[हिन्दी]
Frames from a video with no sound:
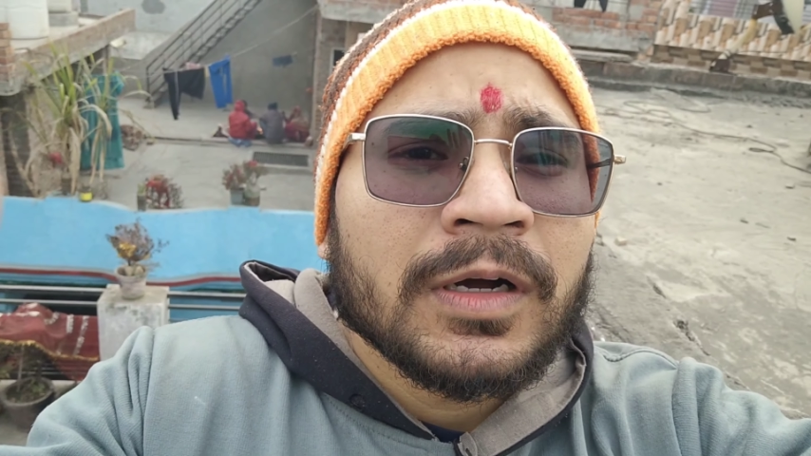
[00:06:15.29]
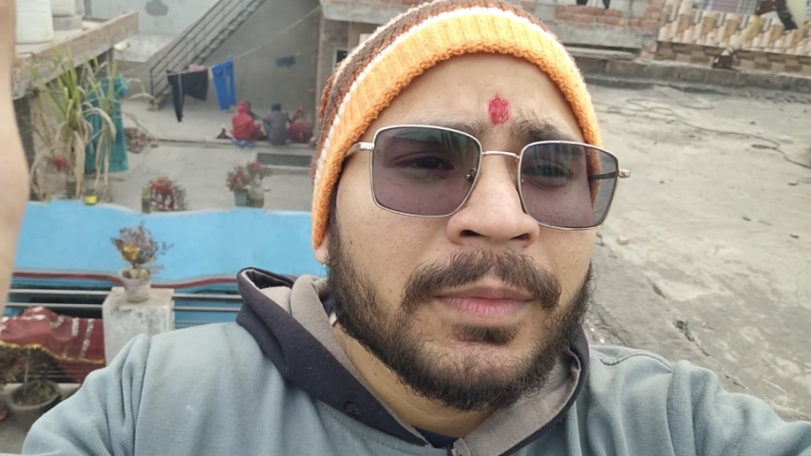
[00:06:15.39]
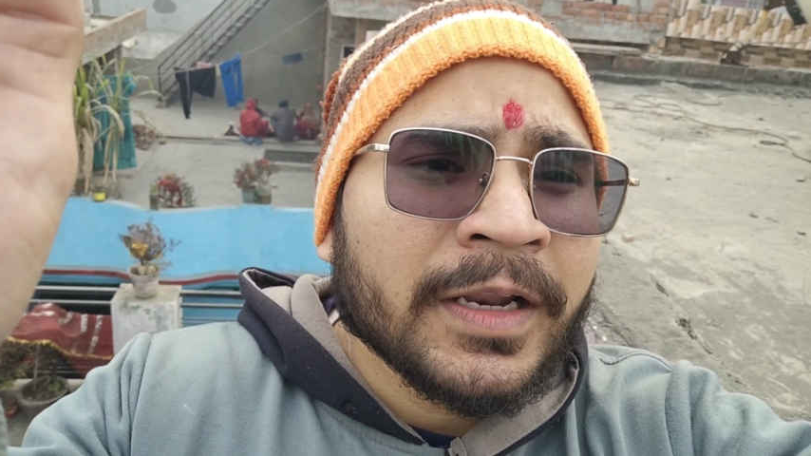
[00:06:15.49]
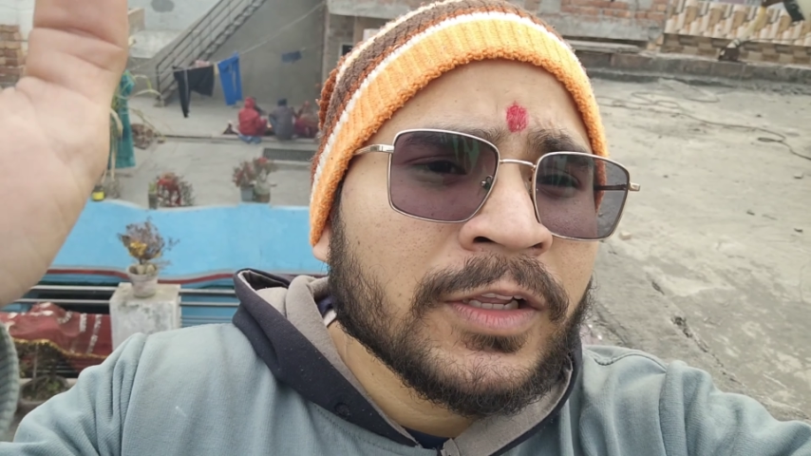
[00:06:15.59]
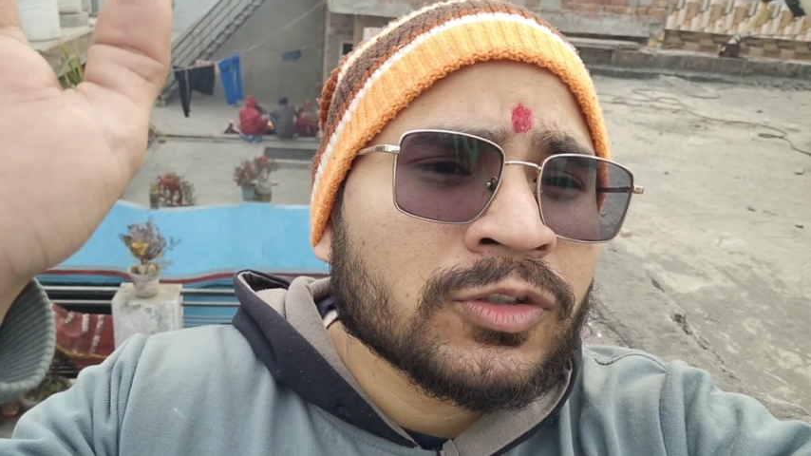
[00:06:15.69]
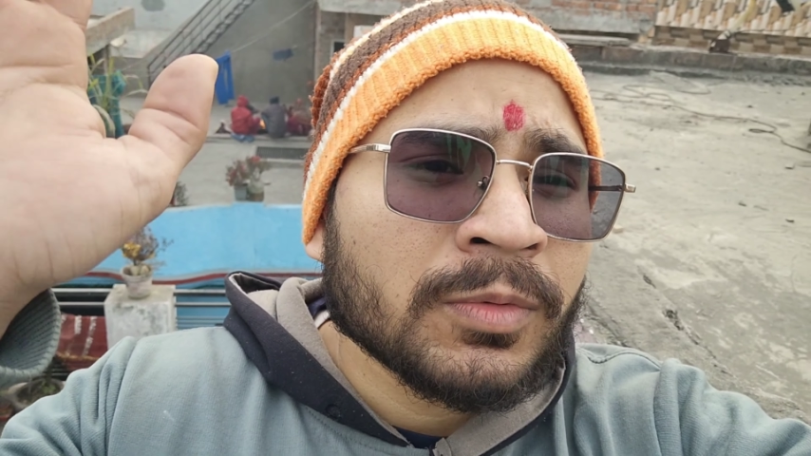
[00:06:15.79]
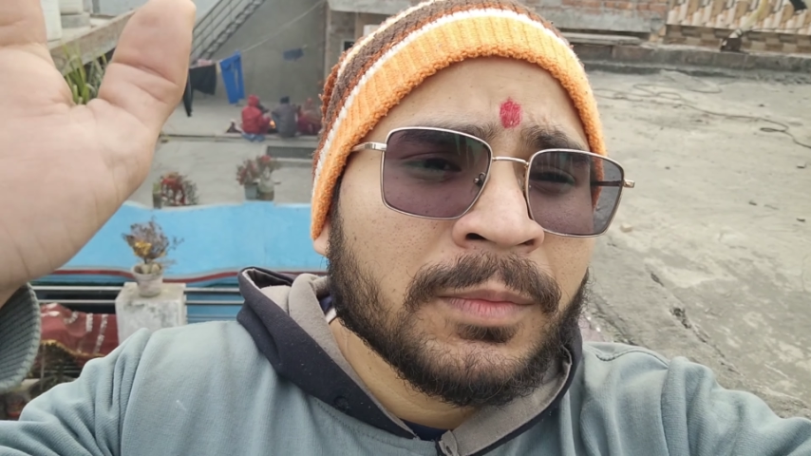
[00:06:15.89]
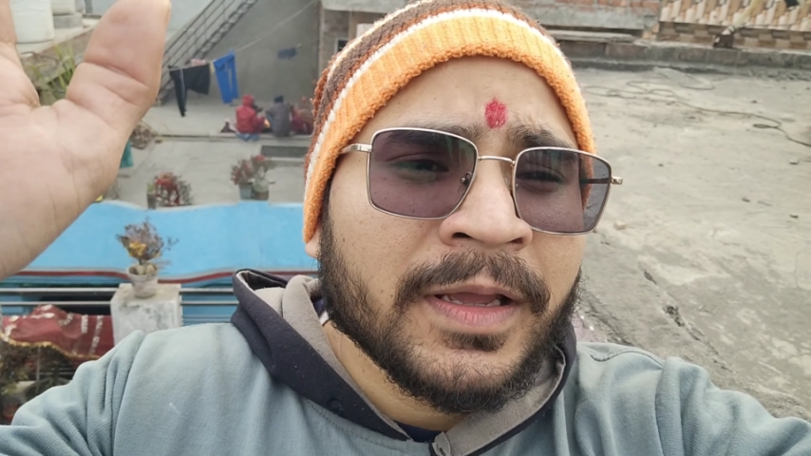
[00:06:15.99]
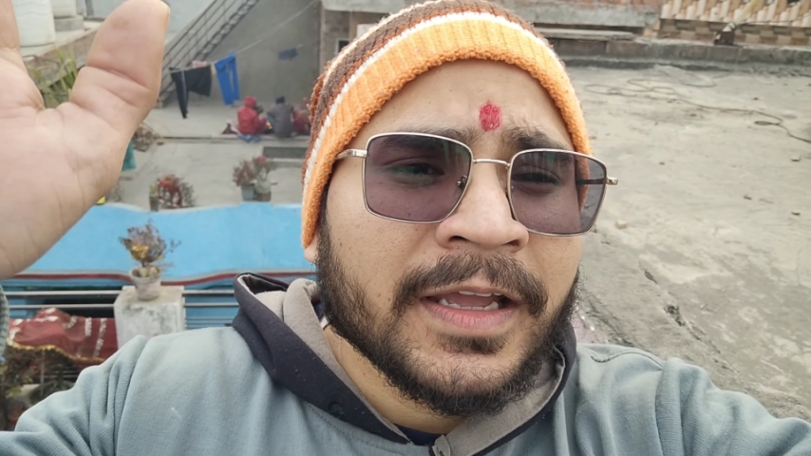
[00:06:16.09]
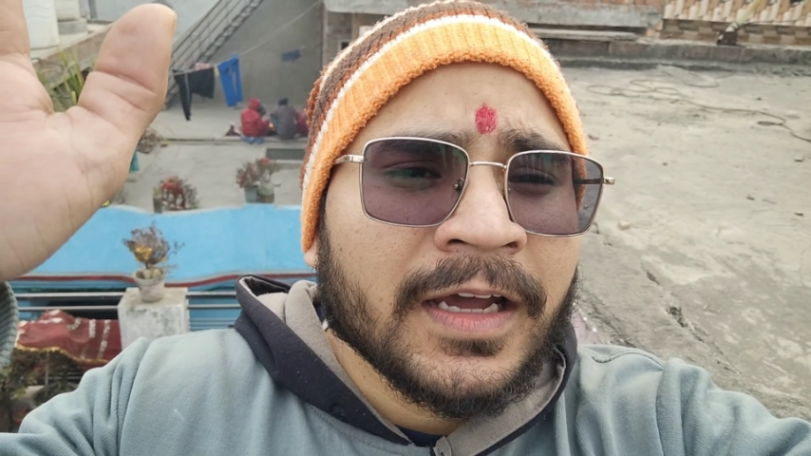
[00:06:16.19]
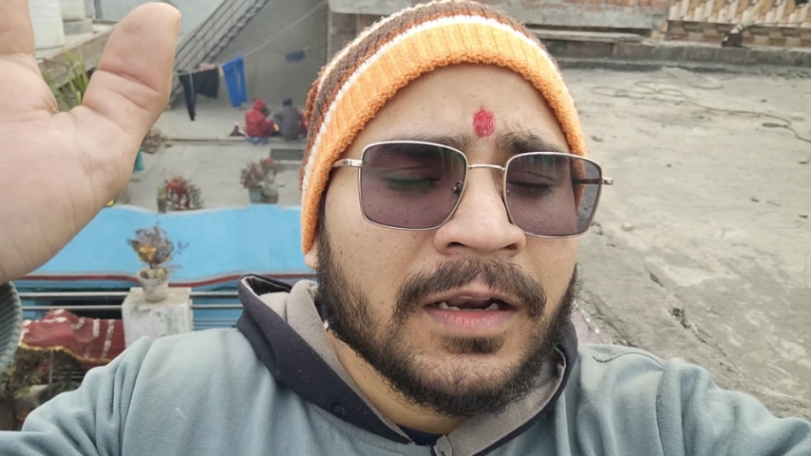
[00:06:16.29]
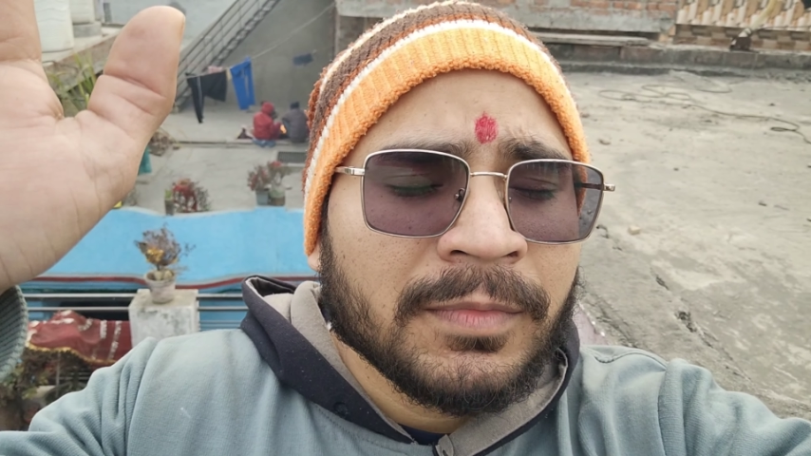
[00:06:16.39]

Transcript: हमारे सुमन भाई के घर